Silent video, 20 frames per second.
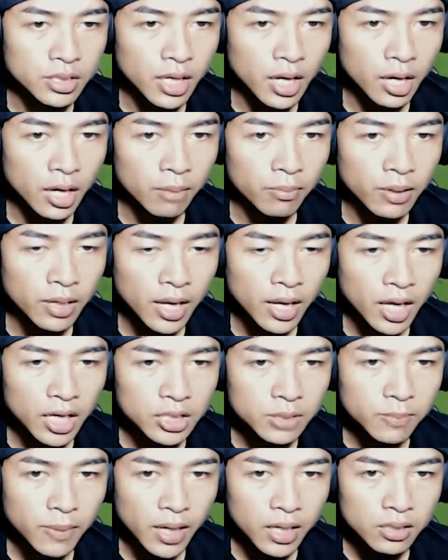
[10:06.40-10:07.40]

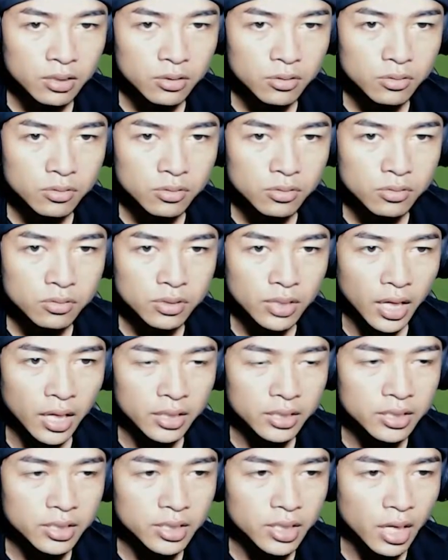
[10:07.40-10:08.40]
13 batu
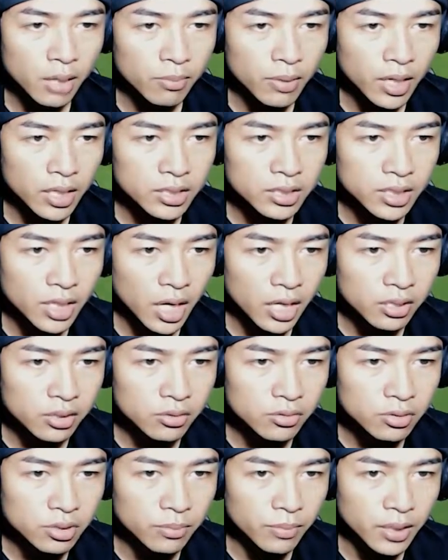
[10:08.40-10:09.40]
dan 13
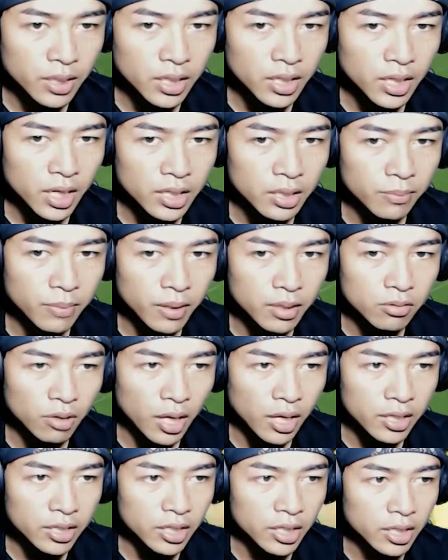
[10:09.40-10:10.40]
kayu di manakah ada batu
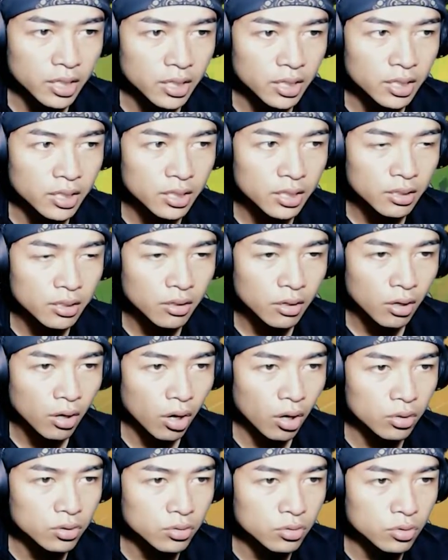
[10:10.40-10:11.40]
lagi?
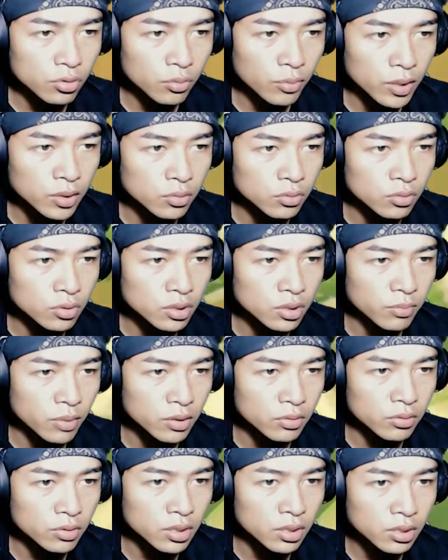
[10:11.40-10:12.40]
Oh tuh tuh batu ini
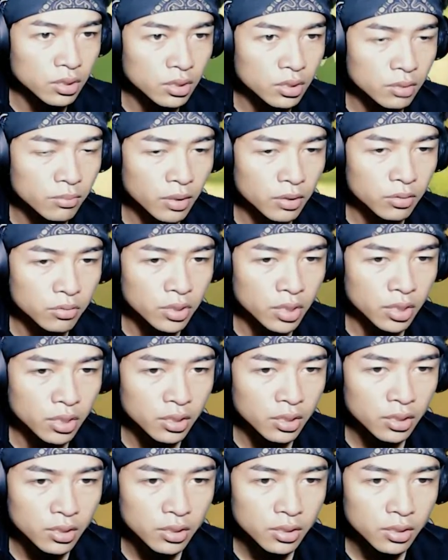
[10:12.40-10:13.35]
batu nih Batu nih